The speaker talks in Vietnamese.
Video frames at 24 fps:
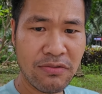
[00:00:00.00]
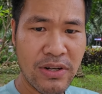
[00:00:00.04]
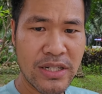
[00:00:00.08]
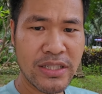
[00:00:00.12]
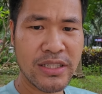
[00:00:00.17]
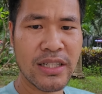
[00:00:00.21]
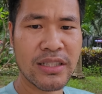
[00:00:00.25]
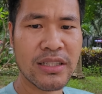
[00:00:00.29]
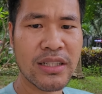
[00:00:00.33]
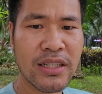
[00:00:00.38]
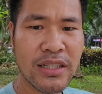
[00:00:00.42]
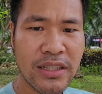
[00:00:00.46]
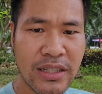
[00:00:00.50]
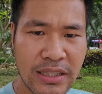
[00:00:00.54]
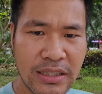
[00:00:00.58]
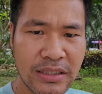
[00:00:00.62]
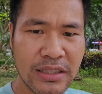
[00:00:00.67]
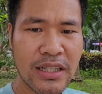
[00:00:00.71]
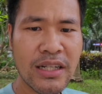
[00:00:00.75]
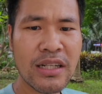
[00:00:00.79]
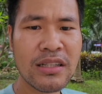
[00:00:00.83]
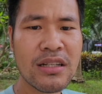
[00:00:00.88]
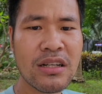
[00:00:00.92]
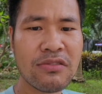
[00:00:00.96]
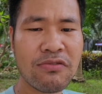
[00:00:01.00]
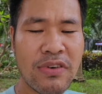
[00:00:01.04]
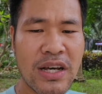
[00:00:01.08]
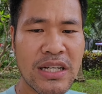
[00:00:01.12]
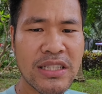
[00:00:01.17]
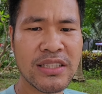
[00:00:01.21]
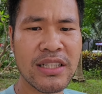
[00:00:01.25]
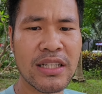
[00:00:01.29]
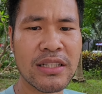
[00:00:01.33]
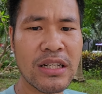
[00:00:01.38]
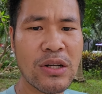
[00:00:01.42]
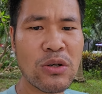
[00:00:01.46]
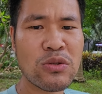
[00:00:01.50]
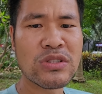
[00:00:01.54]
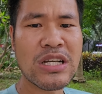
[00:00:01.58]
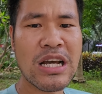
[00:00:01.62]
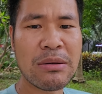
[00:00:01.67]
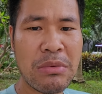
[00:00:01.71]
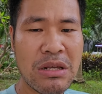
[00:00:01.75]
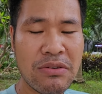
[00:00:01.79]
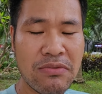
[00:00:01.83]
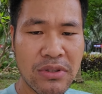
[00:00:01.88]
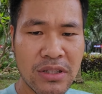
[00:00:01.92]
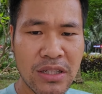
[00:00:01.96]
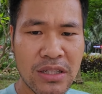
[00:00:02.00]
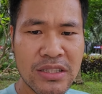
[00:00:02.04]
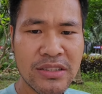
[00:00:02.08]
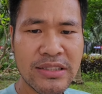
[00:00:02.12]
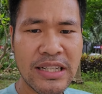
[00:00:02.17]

phát triển hơn, kinh tế đất nước phát triển lâu dài bền vững hơn,